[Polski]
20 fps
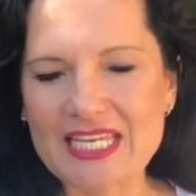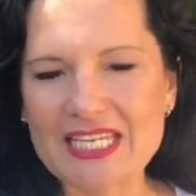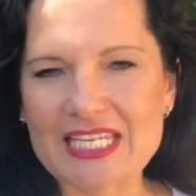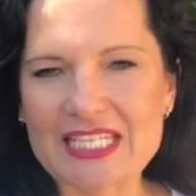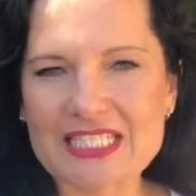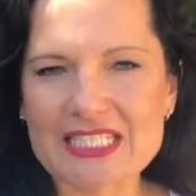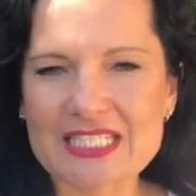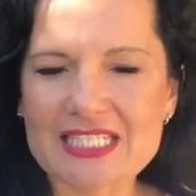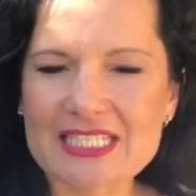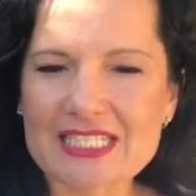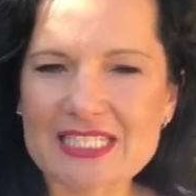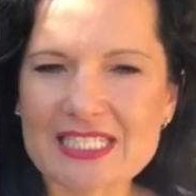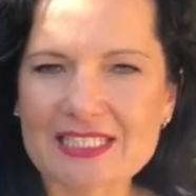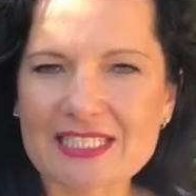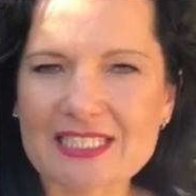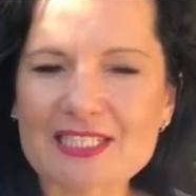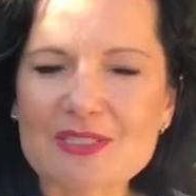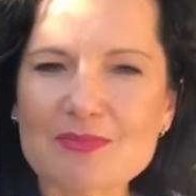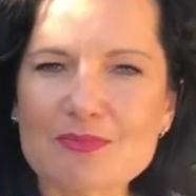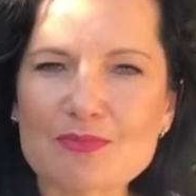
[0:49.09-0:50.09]
Jeżeli jest na
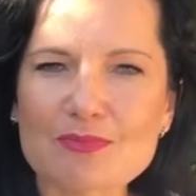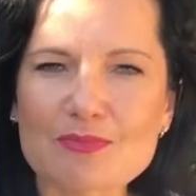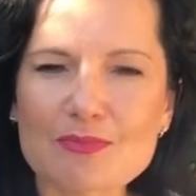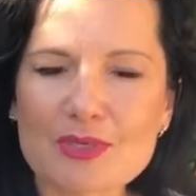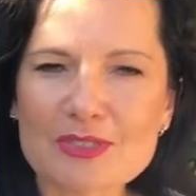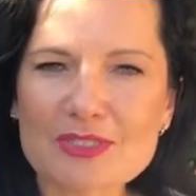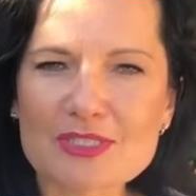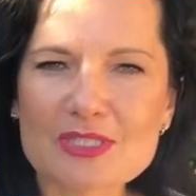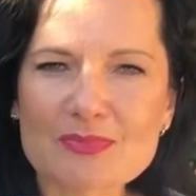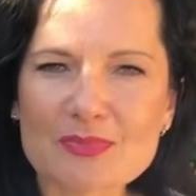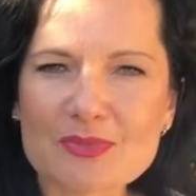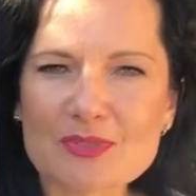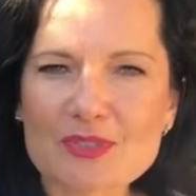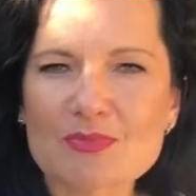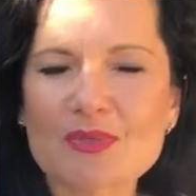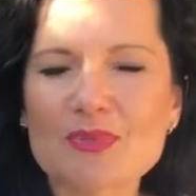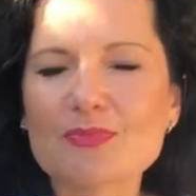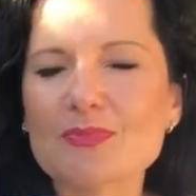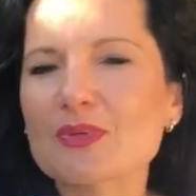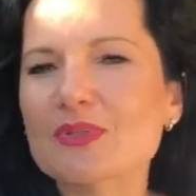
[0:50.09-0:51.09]
takim mocnym
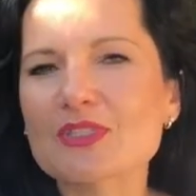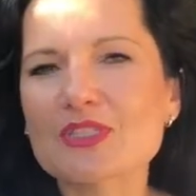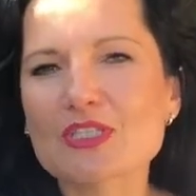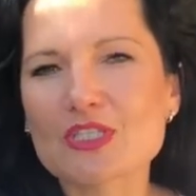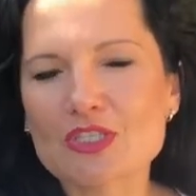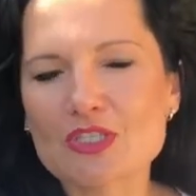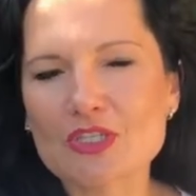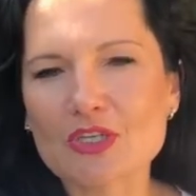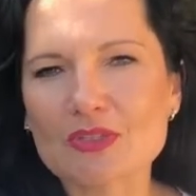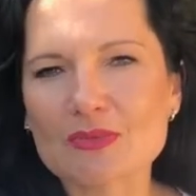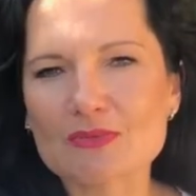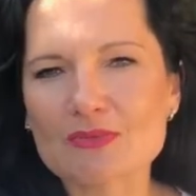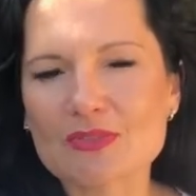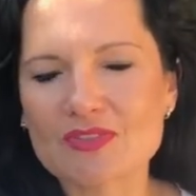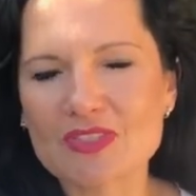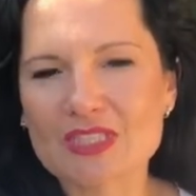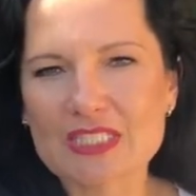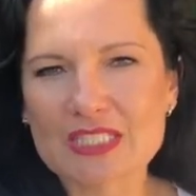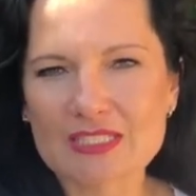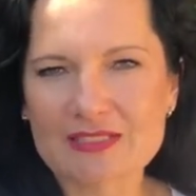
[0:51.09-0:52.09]
poziomie podniesionym, czyli
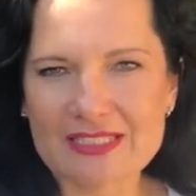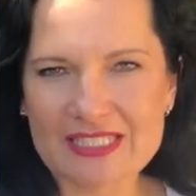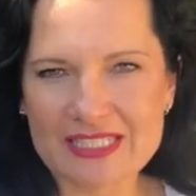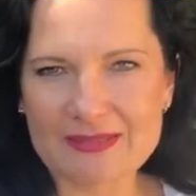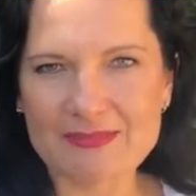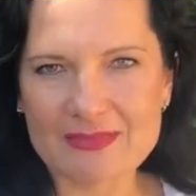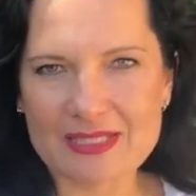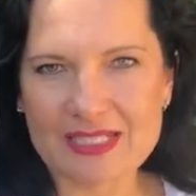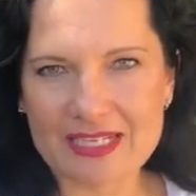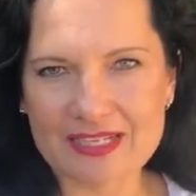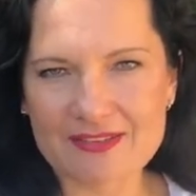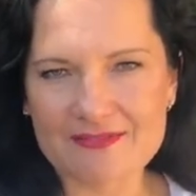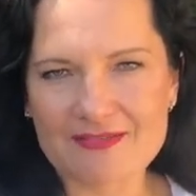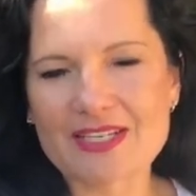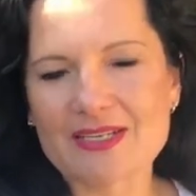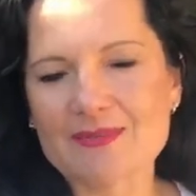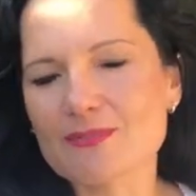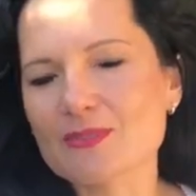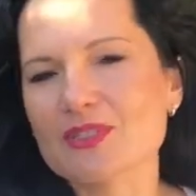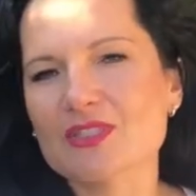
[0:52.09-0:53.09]
wtedy, kiedy on jest
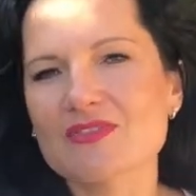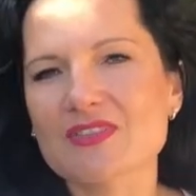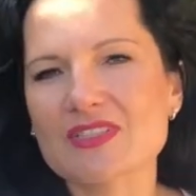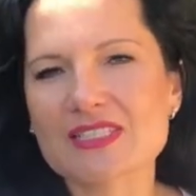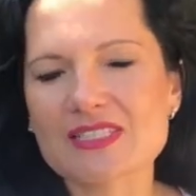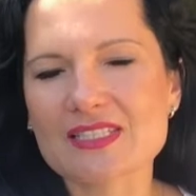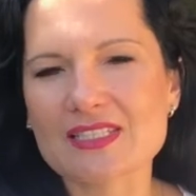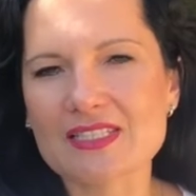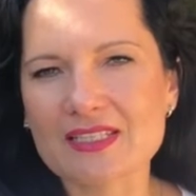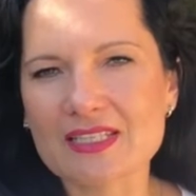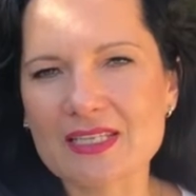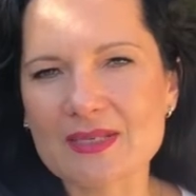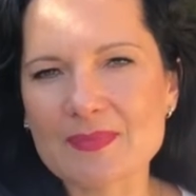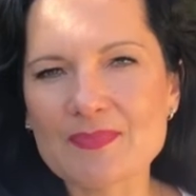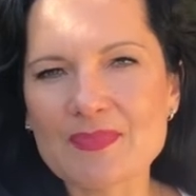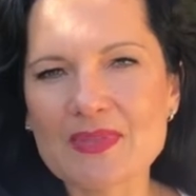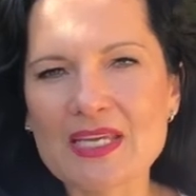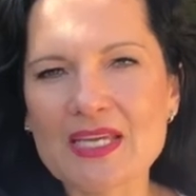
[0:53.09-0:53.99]
driverem motywacyjnym,